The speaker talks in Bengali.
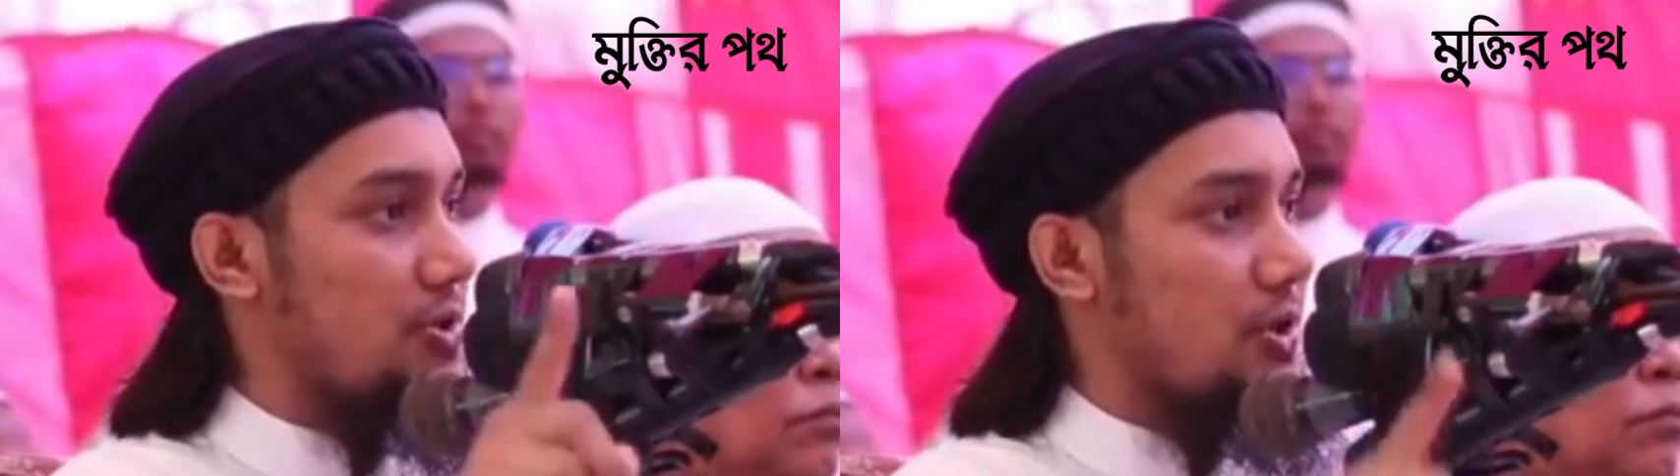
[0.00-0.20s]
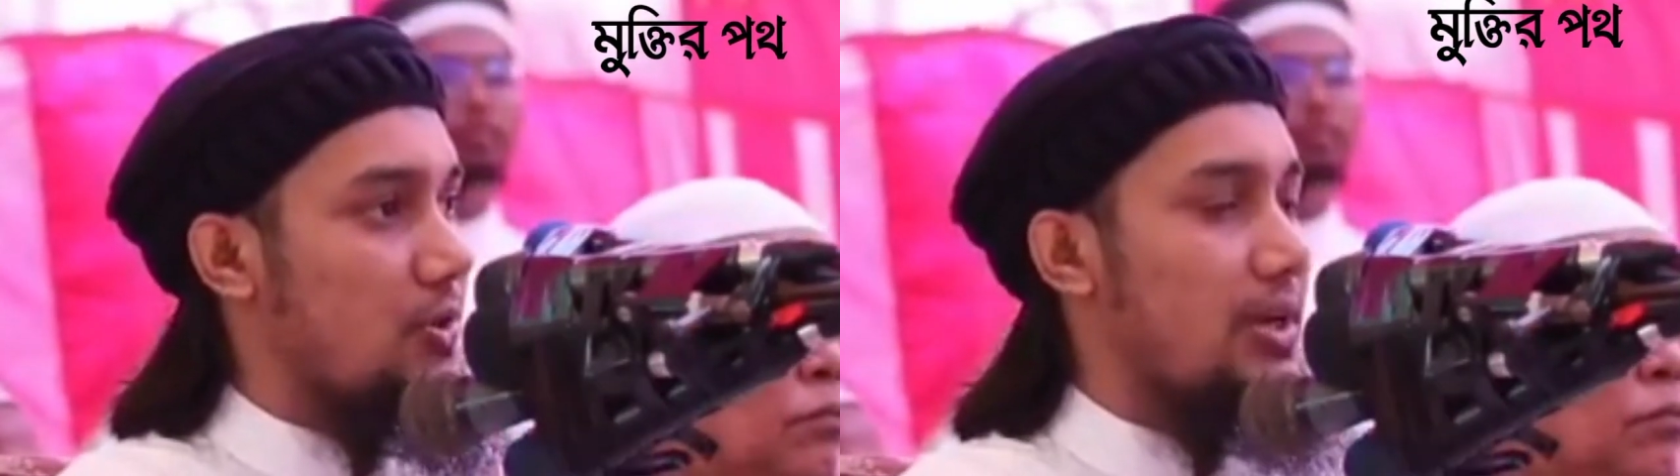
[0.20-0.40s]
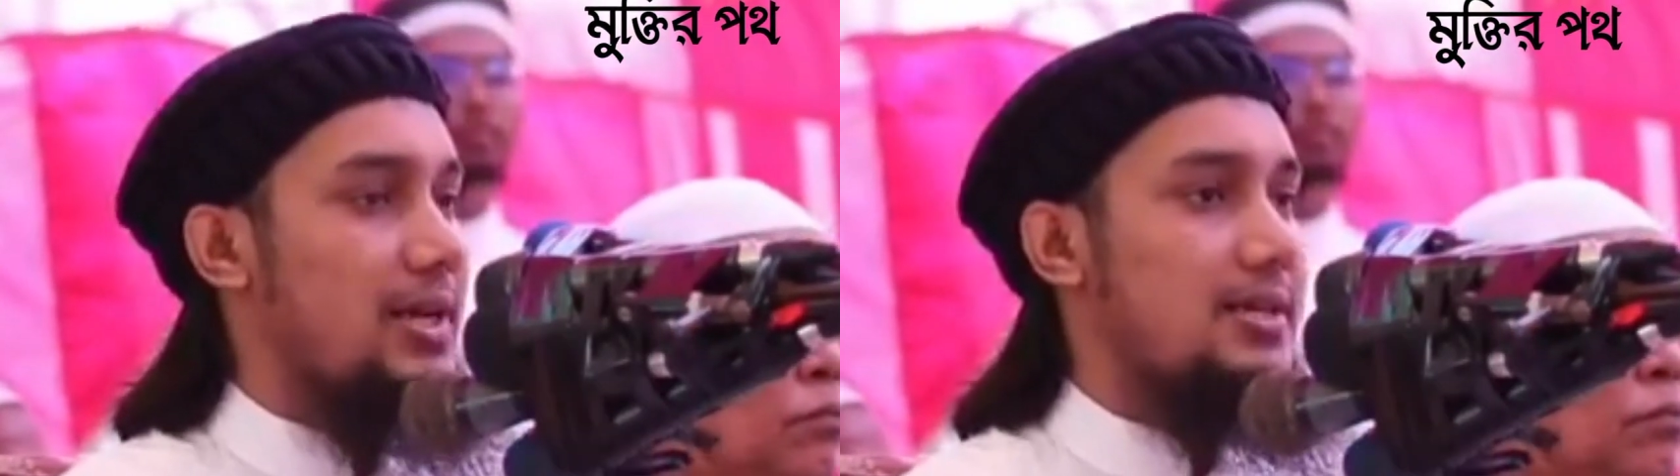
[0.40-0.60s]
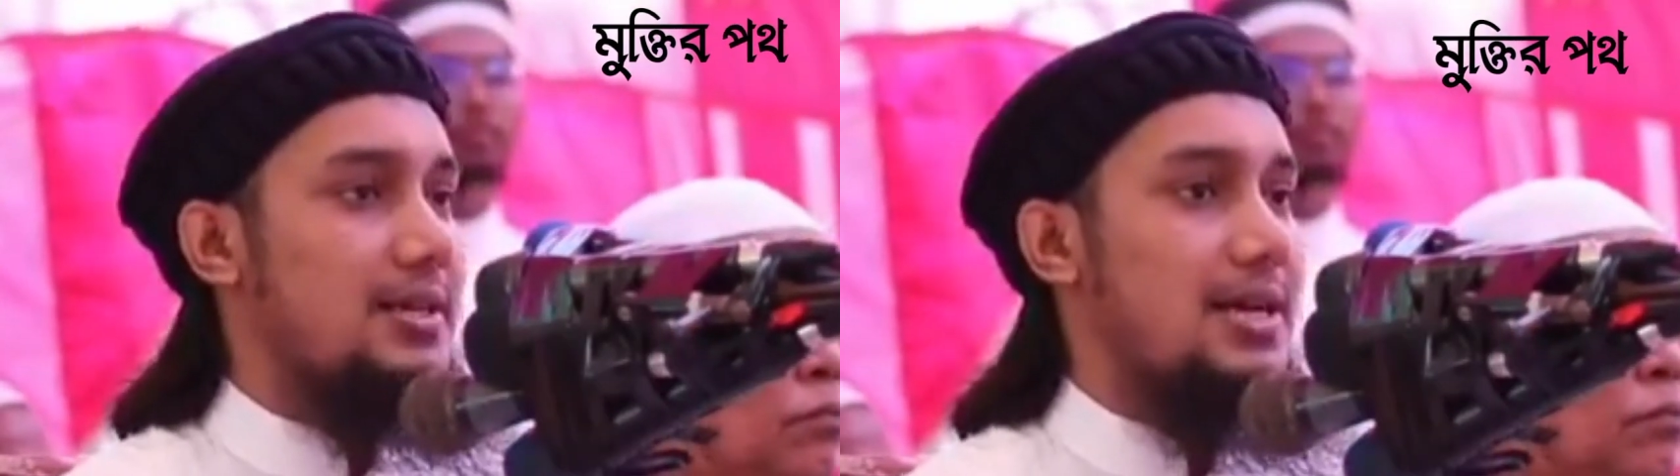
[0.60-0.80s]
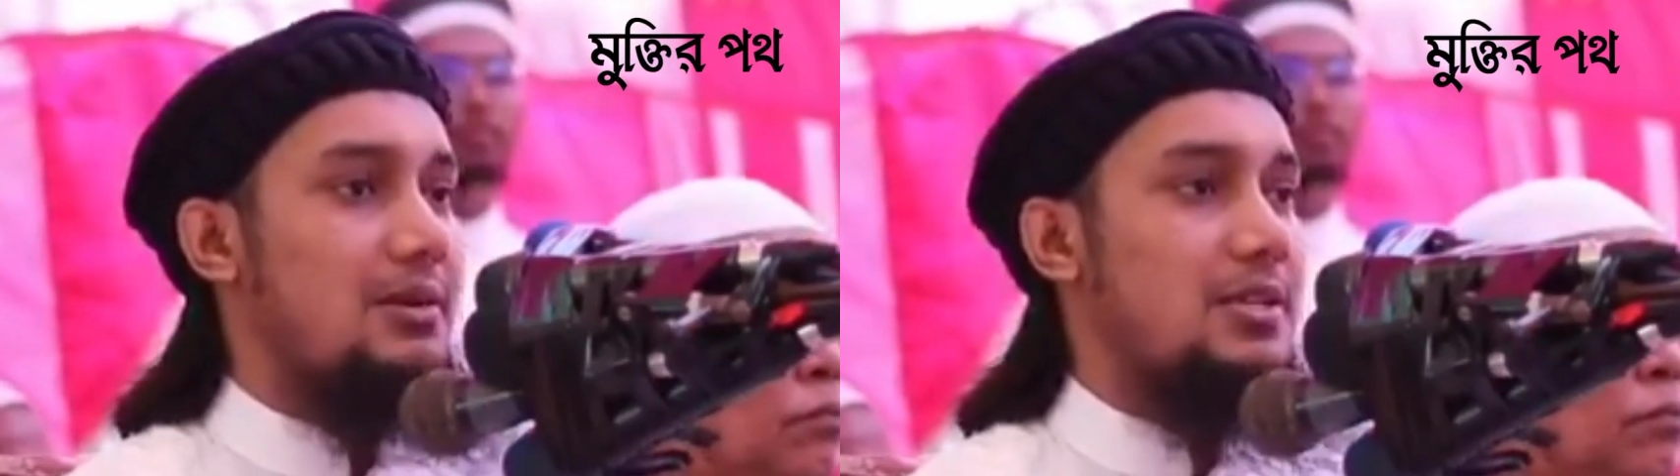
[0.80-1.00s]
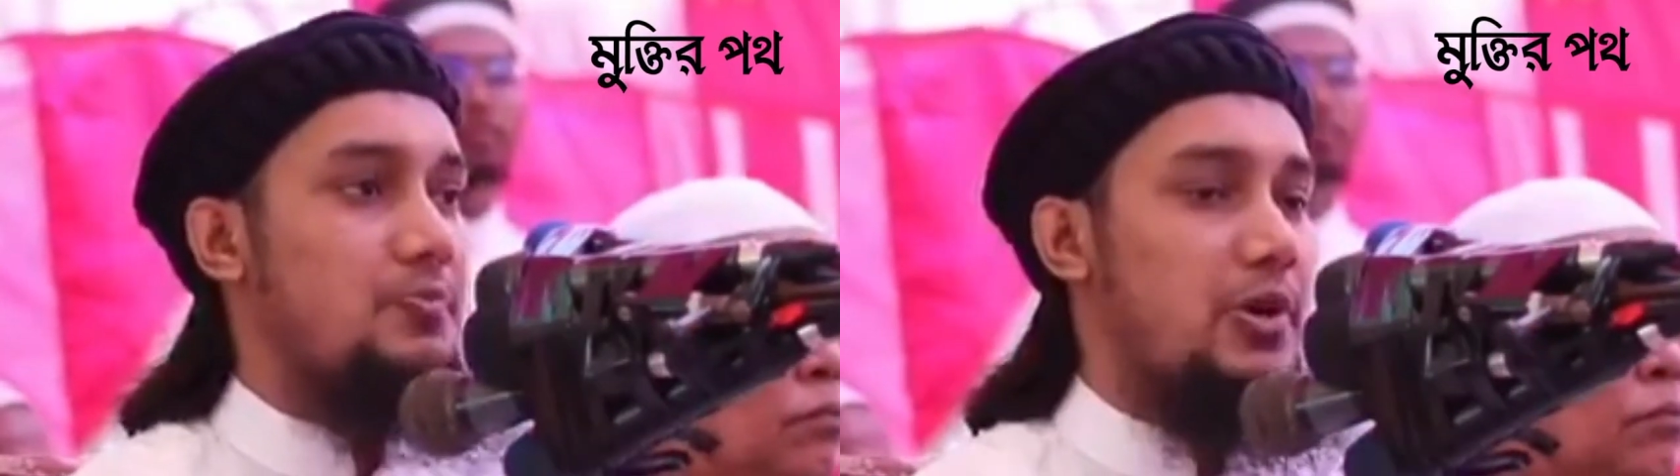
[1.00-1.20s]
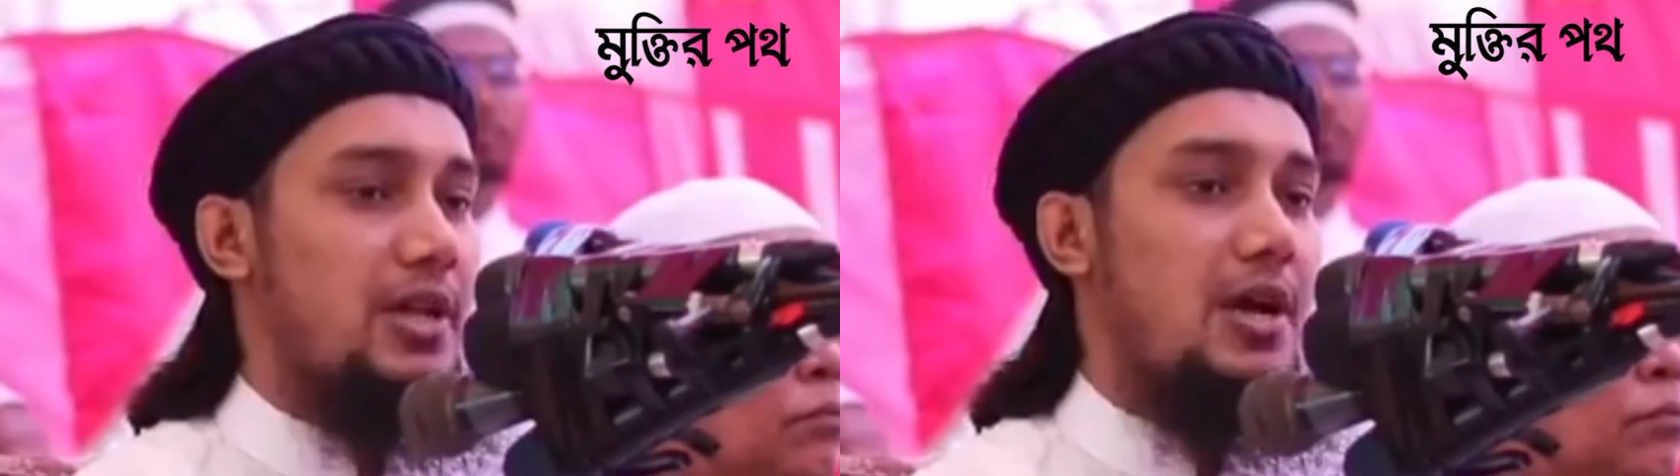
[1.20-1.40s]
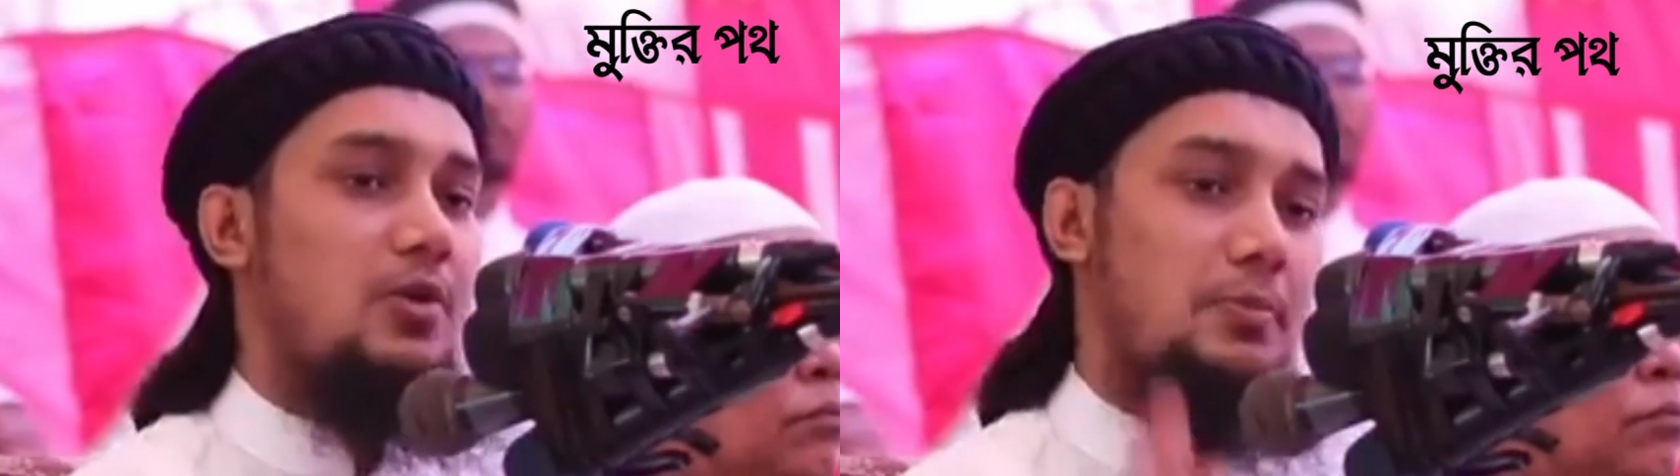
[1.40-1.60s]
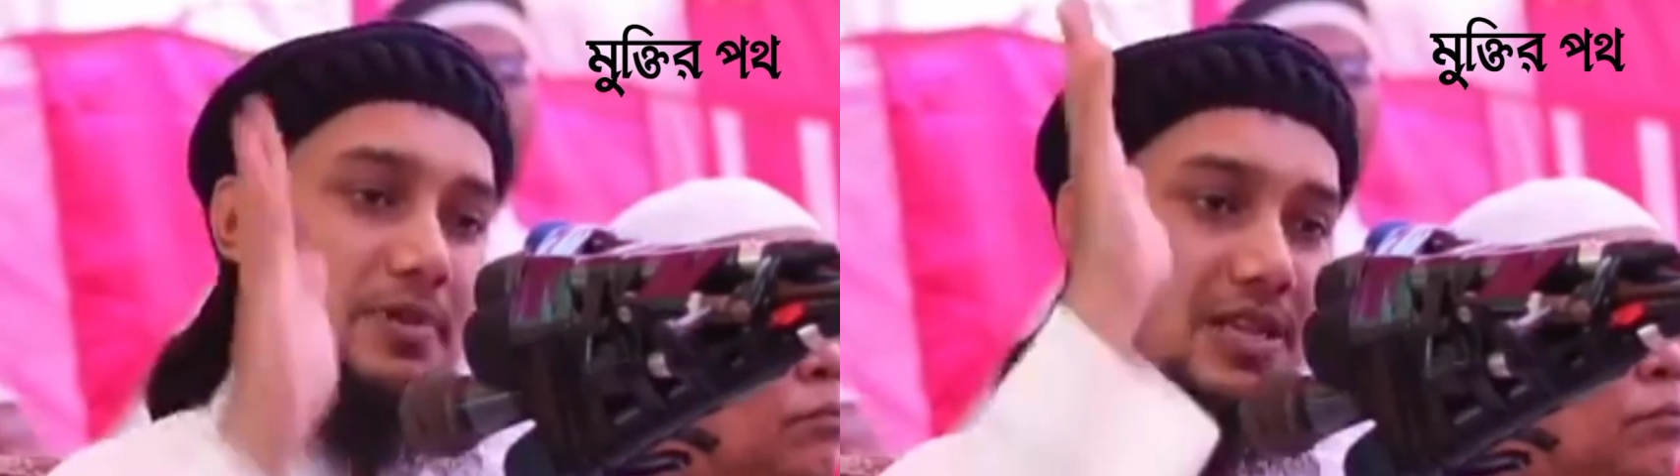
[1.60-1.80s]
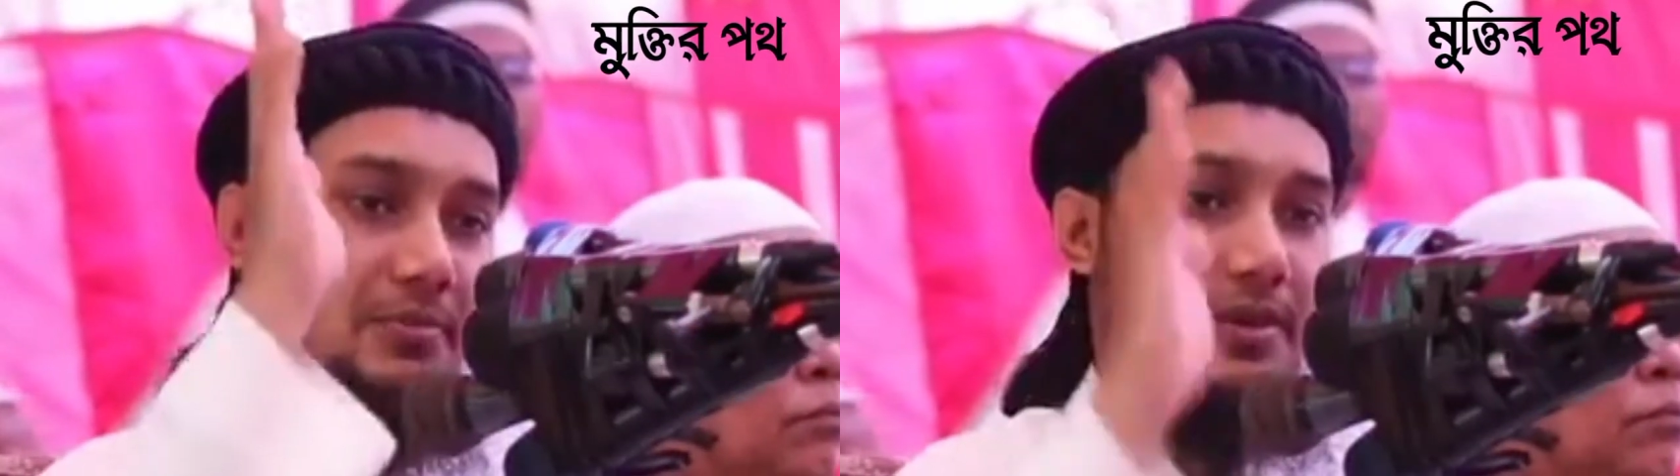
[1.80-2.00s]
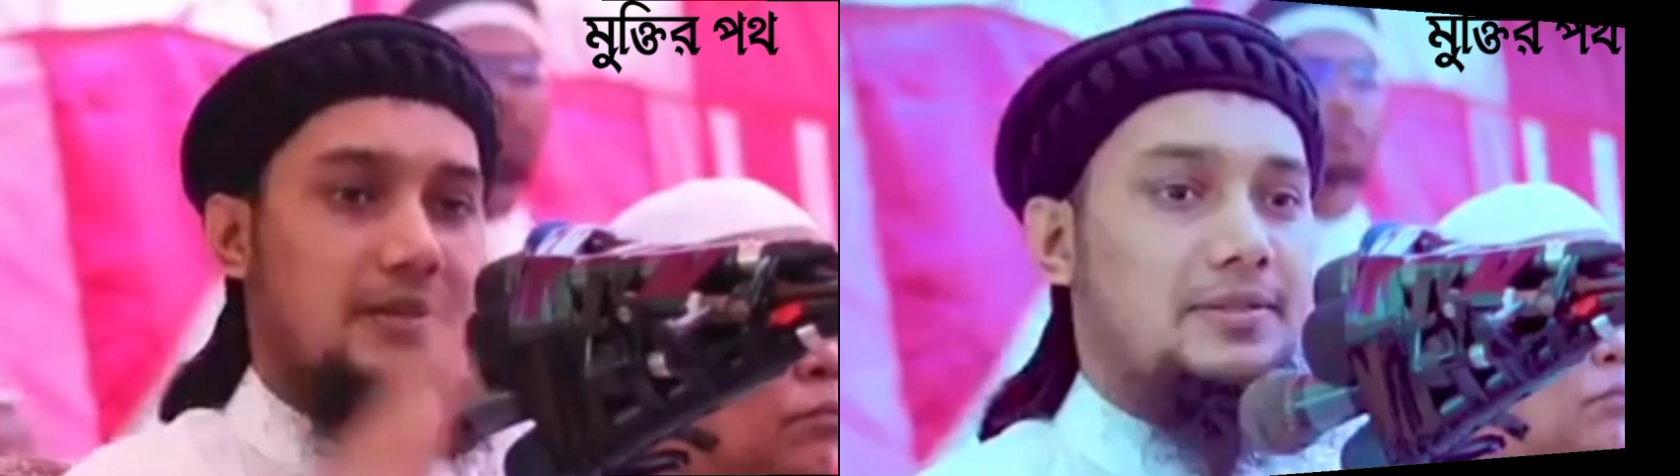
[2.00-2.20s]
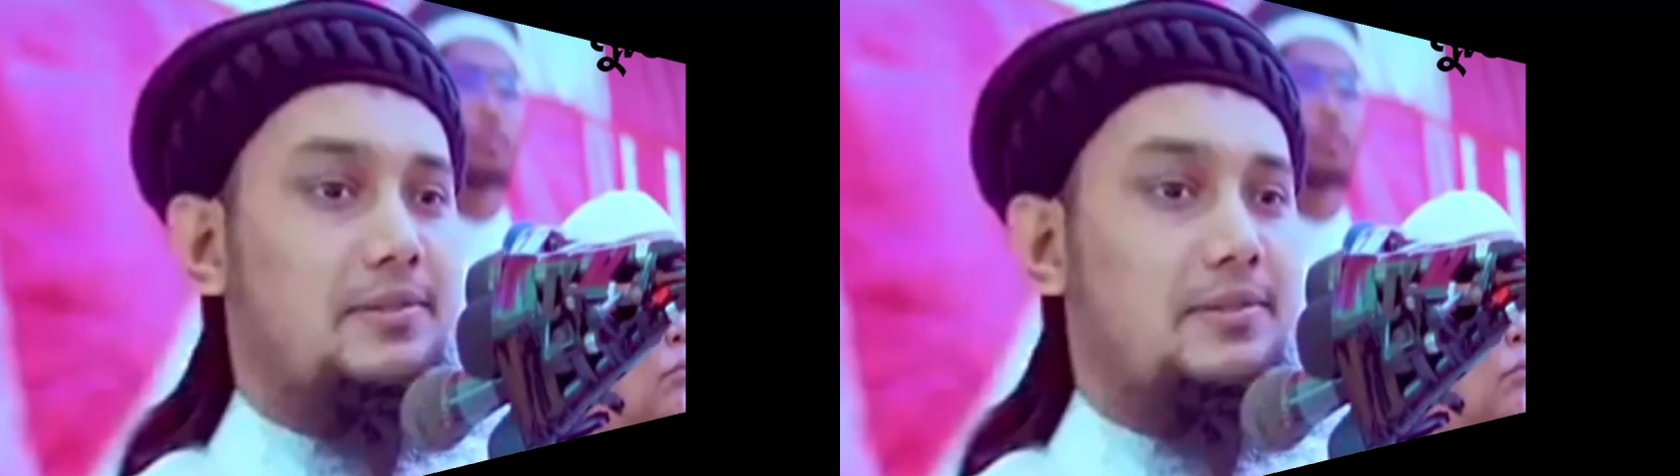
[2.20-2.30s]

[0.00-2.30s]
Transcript: বছর হয়ে গেছে নামাজ পড়ে না ওকে পিটাবে